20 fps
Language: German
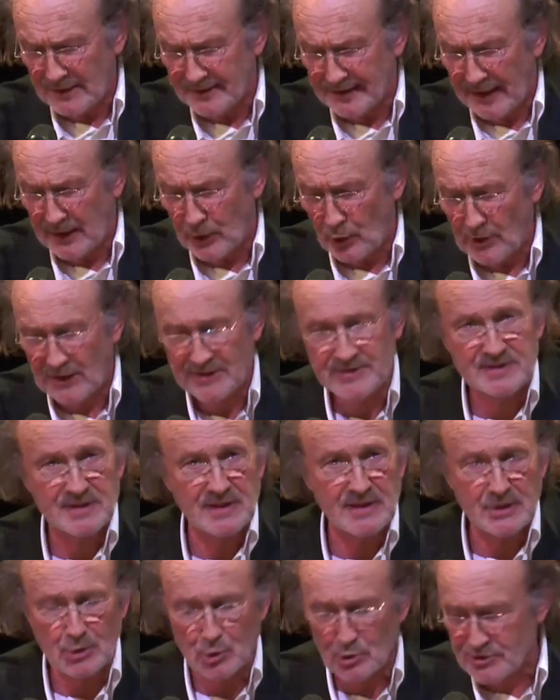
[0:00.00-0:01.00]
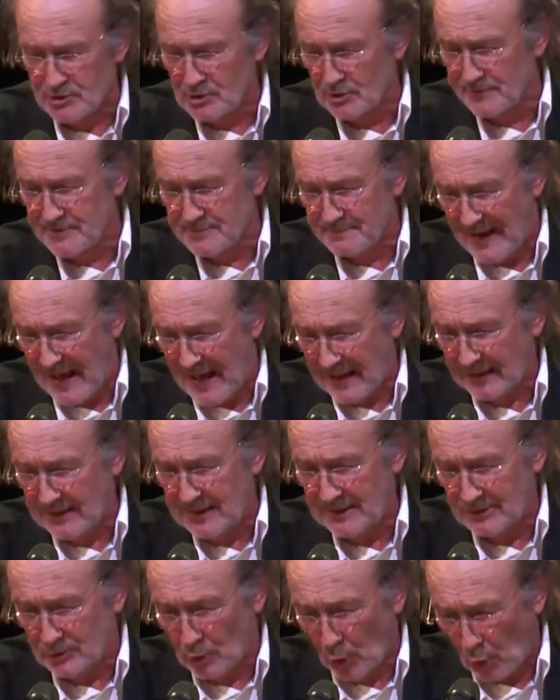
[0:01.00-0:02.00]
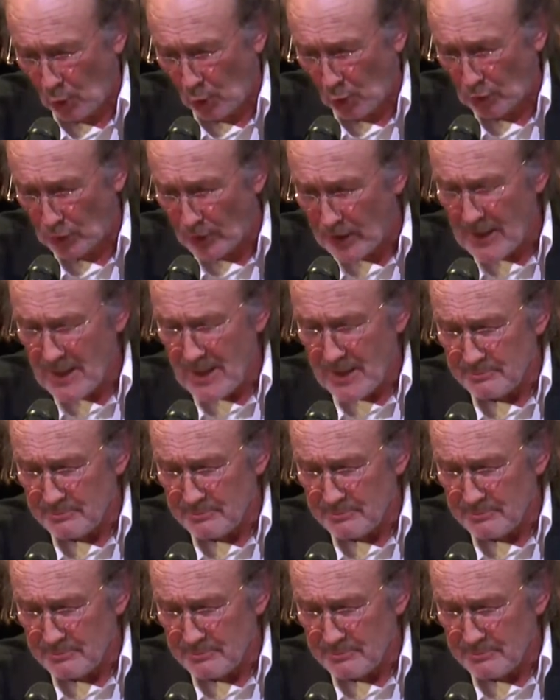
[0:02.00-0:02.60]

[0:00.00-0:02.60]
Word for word: da hört sie Yusufs Bariton.